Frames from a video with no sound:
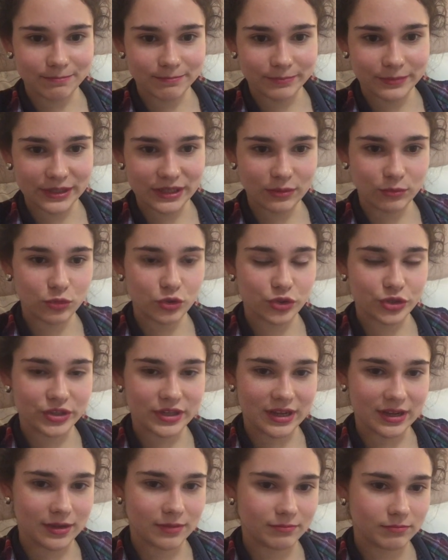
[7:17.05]
потому
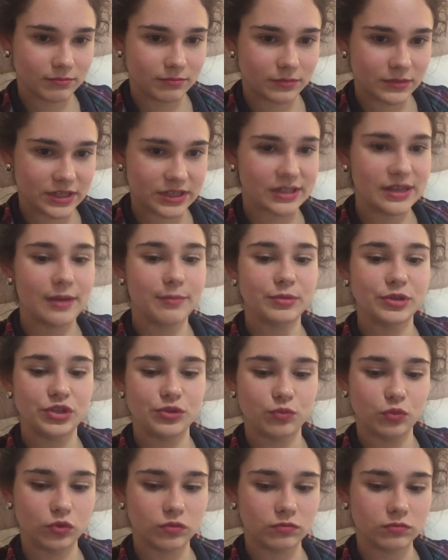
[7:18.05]
что, не знаю
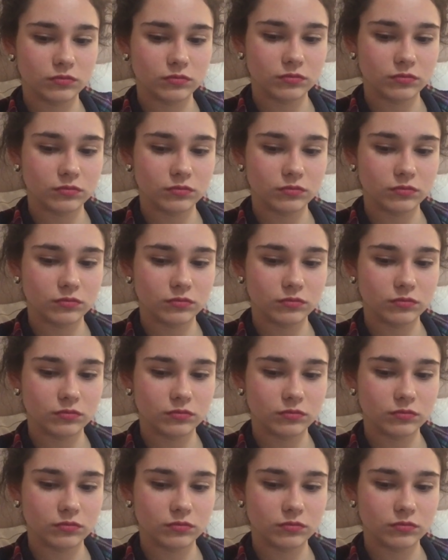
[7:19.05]
почему.